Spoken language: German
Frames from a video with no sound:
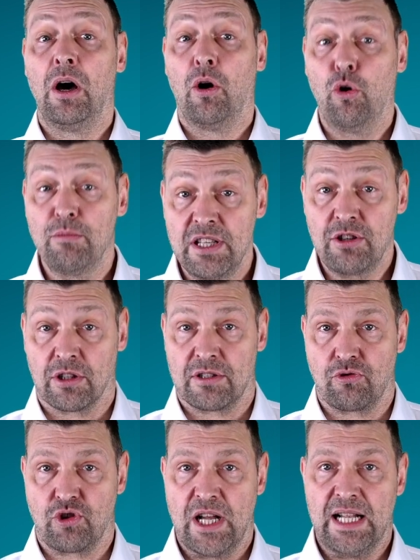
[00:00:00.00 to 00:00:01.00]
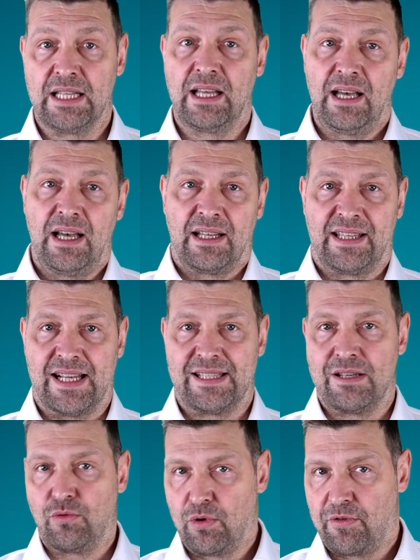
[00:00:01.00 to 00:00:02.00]
um sicherzustellen, dass
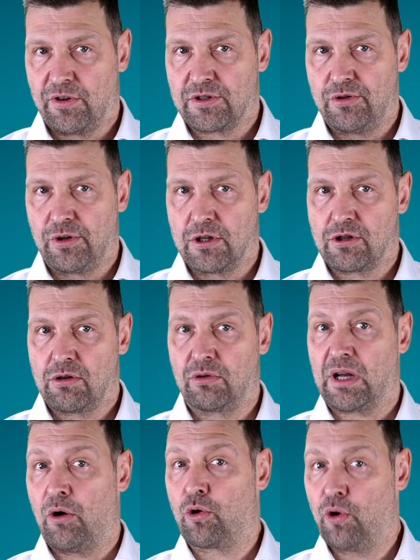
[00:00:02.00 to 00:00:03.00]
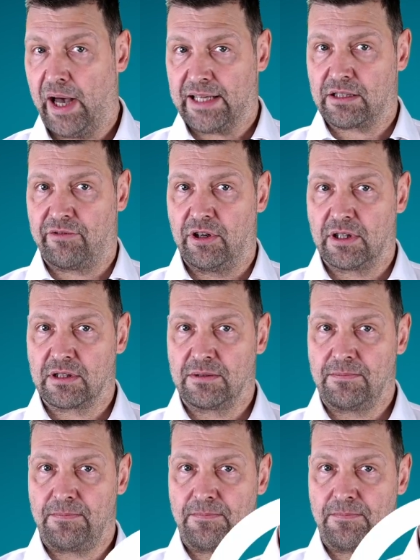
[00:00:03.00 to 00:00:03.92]
sie unverzüglich und auch korrekt erfolgt.